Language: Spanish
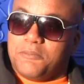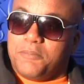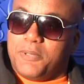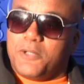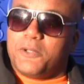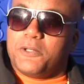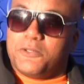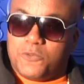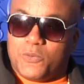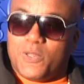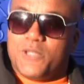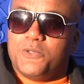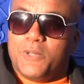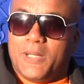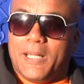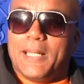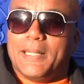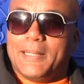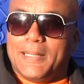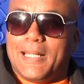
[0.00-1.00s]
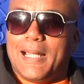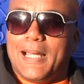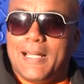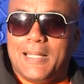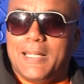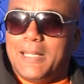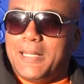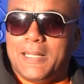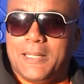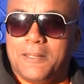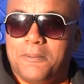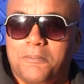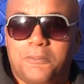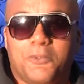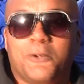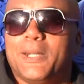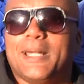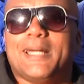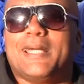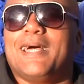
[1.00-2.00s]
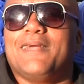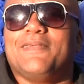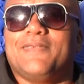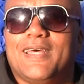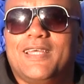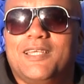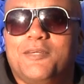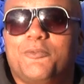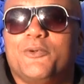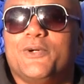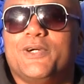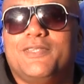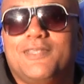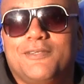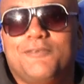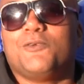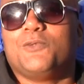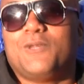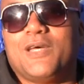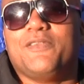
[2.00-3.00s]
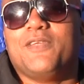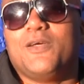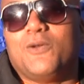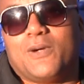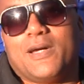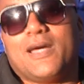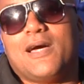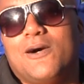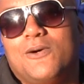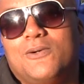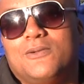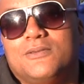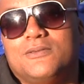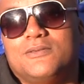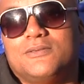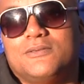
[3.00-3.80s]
Pero el sueño en general es poder cantar y poder disfrutar de lo que hago,